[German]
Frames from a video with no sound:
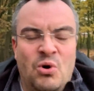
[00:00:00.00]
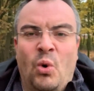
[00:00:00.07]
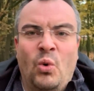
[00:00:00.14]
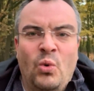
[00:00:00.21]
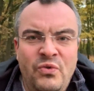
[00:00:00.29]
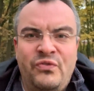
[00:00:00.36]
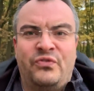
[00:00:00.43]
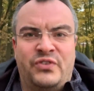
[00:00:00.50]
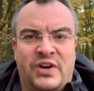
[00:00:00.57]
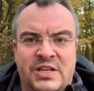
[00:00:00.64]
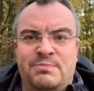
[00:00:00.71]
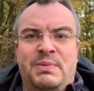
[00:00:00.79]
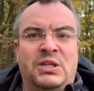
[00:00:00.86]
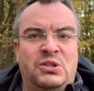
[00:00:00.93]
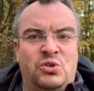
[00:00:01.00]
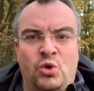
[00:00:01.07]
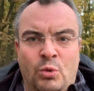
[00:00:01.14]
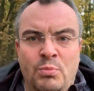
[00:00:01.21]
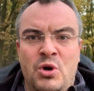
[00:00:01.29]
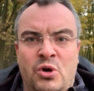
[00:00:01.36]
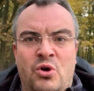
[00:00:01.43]
unfassbar
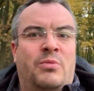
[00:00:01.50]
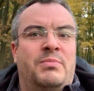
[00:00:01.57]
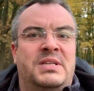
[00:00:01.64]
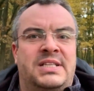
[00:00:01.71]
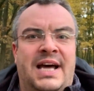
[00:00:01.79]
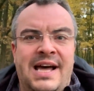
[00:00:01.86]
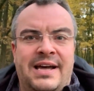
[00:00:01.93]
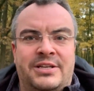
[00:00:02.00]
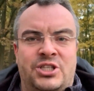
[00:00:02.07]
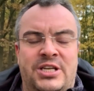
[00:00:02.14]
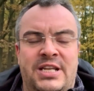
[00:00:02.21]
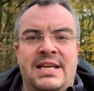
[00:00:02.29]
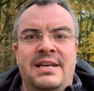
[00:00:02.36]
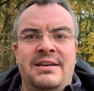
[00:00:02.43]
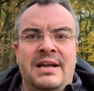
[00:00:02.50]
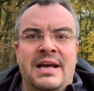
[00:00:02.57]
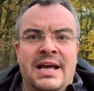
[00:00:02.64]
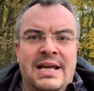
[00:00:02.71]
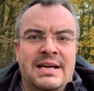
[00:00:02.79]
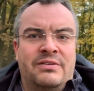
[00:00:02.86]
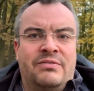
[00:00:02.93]
dumme Kommentare stehen,
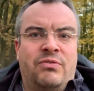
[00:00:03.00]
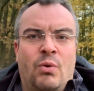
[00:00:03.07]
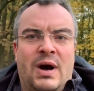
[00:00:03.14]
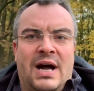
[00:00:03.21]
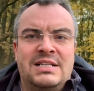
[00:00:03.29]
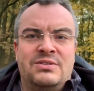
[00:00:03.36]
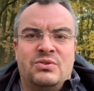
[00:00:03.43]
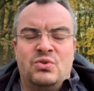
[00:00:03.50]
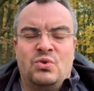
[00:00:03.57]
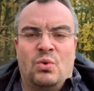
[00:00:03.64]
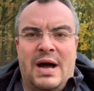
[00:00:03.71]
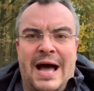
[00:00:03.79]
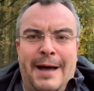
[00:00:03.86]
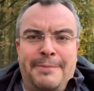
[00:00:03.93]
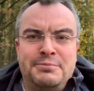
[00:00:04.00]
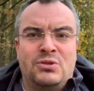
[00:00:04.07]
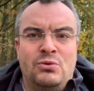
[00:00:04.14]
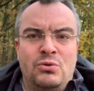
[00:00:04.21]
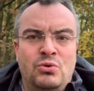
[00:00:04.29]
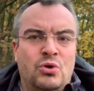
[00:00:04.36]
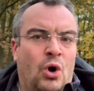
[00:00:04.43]
wo also so
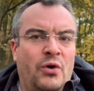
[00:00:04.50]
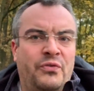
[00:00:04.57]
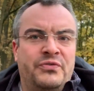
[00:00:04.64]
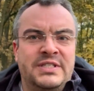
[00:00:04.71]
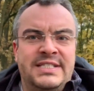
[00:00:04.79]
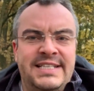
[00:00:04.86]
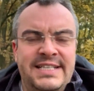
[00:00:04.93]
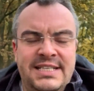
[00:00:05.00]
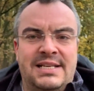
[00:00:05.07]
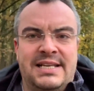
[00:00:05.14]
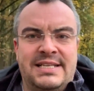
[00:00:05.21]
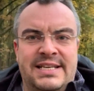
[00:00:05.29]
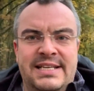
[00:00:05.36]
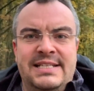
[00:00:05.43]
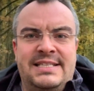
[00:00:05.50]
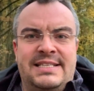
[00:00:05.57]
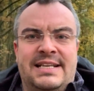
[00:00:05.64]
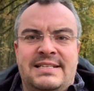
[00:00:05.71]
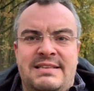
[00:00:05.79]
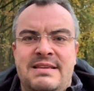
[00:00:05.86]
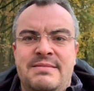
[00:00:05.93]
absolut offensichtlich ist,
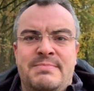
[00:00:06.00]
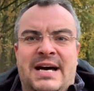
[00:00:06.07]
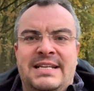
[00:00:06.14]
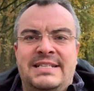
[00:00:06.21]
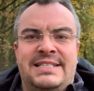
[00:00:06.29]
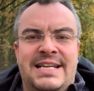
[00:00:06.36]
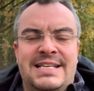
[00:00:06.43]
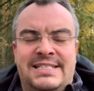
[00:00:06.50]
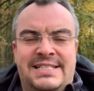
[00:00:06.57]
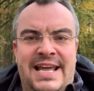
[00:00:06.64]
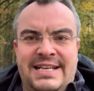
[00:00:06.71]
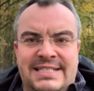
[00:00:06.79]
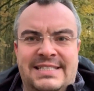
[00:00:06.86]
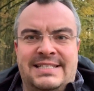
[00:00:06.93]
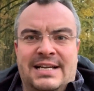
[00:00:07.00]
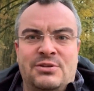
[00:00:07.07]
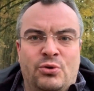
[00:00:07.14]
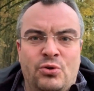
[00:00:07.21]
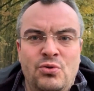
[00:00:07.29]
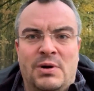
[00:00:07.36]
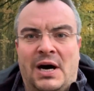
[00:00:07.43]
dass jemand den Text
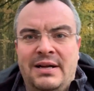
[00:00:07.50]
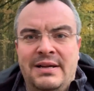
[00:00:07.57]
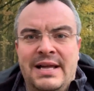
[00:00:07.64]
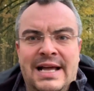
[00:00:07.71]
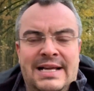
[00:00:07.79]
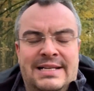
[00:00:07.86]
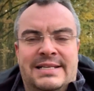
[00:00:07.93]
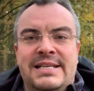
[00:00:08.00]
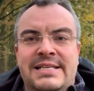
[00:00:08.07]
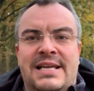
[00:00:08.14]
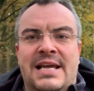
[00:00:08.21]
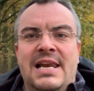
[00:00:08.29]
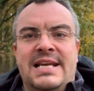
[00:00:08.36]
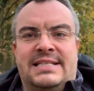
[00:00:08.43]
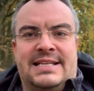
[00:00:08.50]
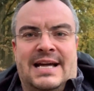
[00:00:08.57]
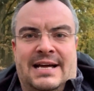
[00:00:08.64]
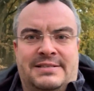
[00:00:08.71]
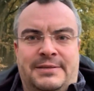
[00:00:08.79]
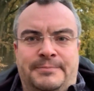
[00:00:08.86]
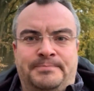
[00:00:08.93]
darüber nicht gelesen
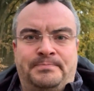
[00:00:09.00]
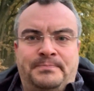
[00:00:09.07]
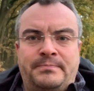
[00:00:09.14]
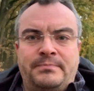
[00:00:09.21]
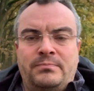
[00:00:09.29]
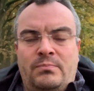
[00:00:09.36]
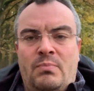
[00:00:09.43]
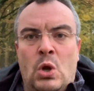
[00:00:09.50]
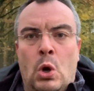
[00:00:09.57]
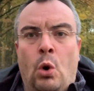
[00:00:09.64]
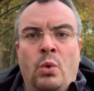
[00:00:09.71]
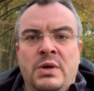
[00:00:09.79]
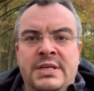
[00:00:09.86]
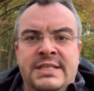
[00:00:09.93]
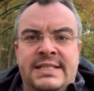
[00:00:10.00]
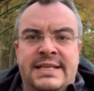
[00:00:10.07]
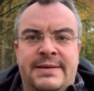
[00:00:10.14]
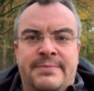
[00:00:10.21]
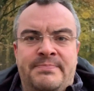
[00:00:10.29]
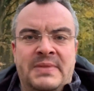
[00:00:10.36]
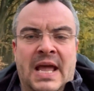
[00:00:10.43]
hat. Und
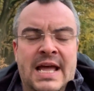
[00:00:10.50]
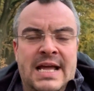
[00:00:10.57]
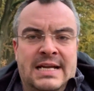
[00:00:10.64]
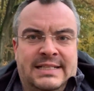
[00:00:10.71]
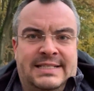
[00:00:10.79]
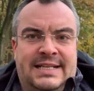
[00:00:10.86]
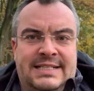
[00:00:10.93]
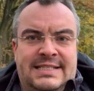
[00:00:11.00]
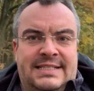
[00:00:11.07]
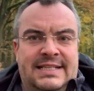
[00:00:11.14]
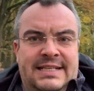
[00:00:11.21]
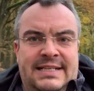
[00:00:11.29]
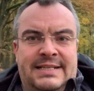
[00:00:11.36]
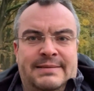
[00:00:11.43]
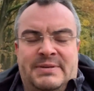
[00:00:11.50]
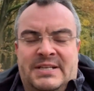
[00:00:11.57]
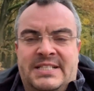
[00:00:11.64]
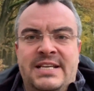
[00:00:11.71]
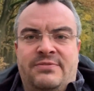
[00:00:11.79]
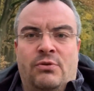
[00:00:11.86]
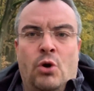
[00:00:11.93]
ähm, das äh,
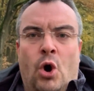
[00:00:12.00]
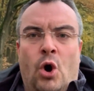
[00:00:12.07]
passiert wohl